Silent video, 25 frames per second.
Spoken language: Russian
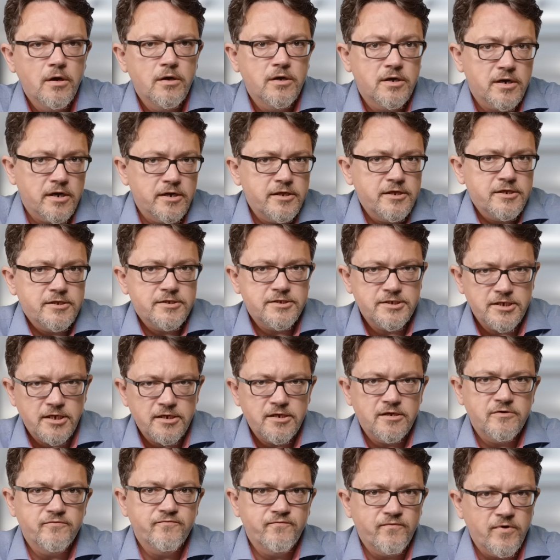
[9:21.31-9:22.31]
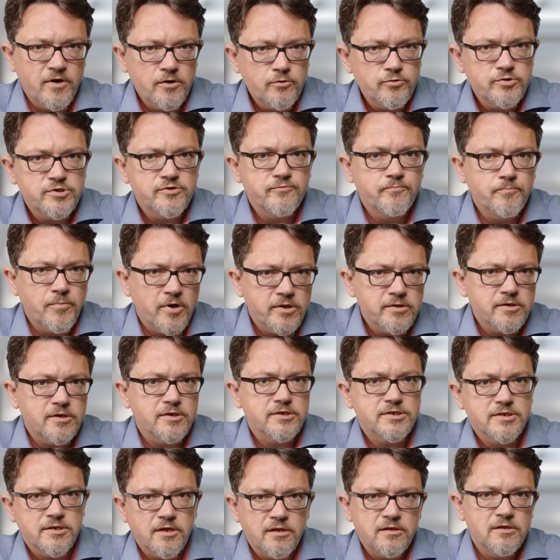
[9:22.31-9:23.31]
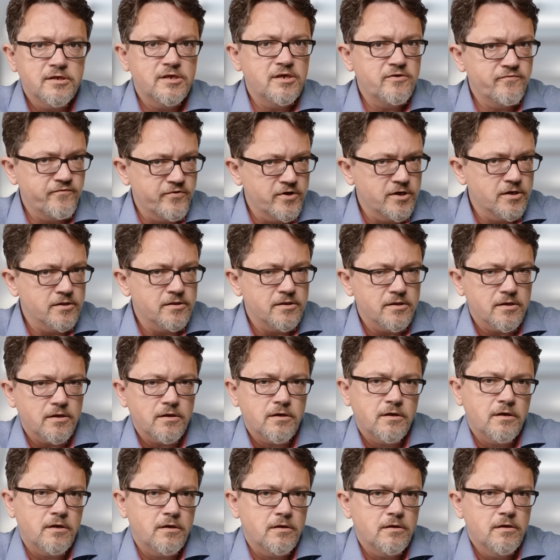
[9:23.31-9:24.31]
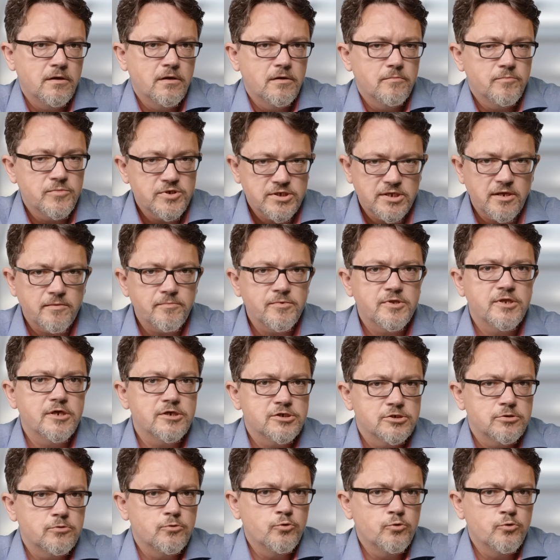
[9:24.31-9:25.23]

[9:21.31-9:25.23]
хранить деньги в валюте в банках стало невыгодно, а местами даже